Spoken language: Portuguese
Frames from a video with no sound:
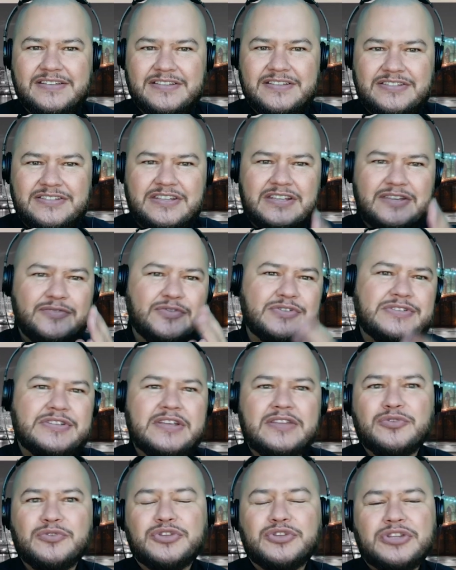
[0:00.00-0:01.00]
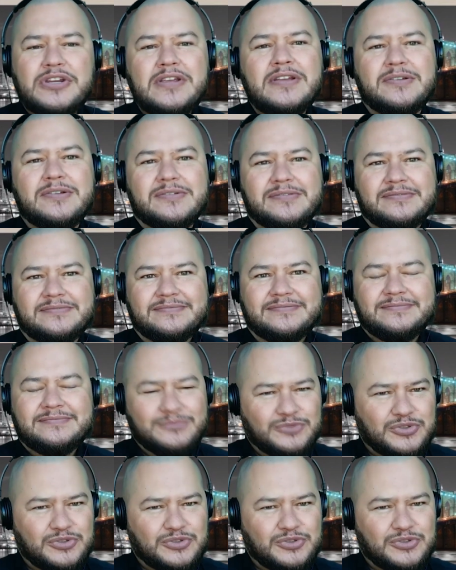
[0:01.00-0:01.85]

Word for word: tire você do trilho, do